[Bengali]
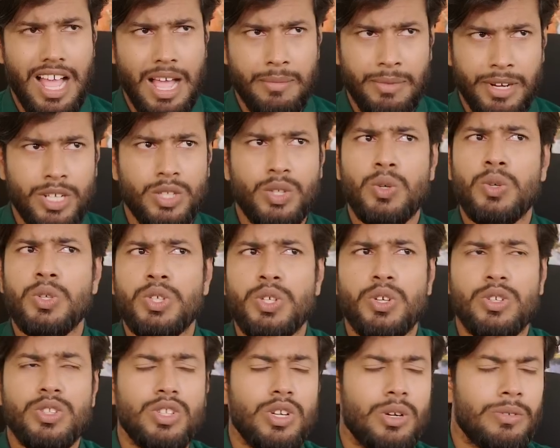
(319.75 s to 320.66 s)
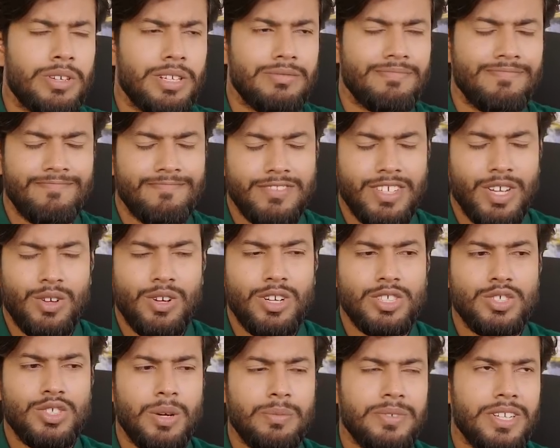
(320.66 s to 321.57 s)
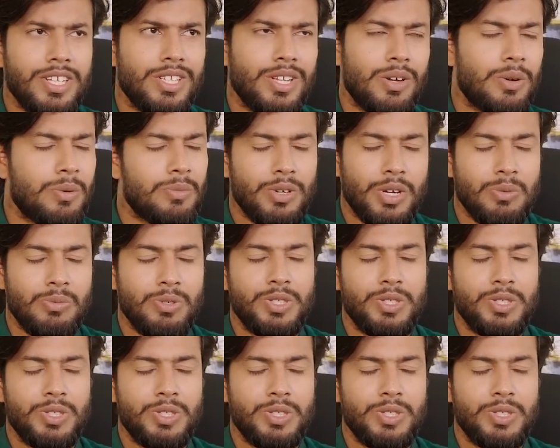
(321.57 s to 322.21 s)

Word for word: আমাকে তো খুশি করতে হবে না হলে জবটা আমার পক্ষে